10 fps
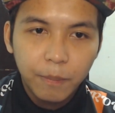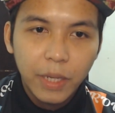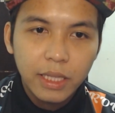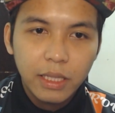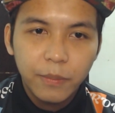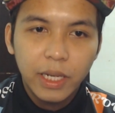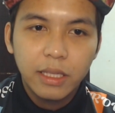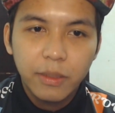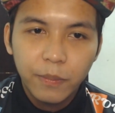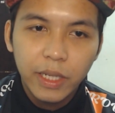
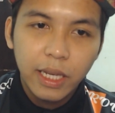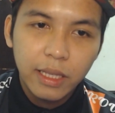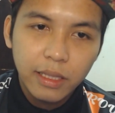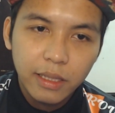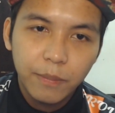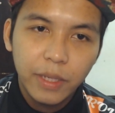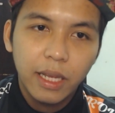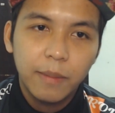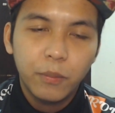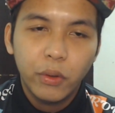4,999
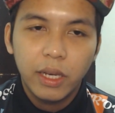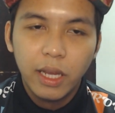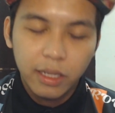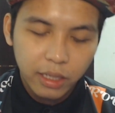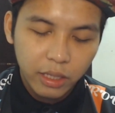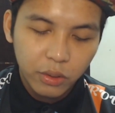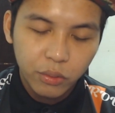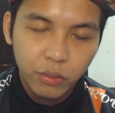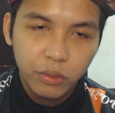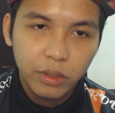poin lah
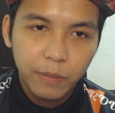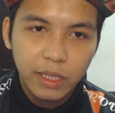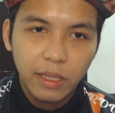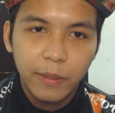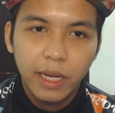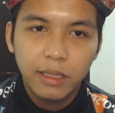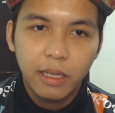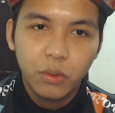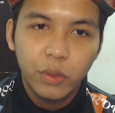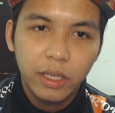yaitu persamaan
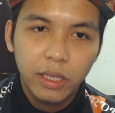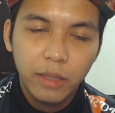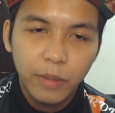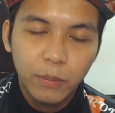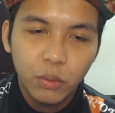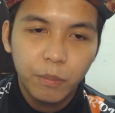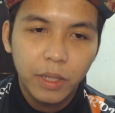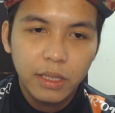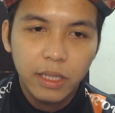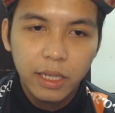satu ringgit 54
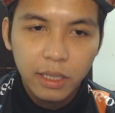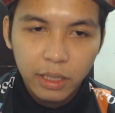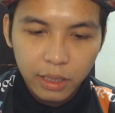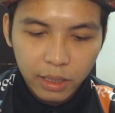sen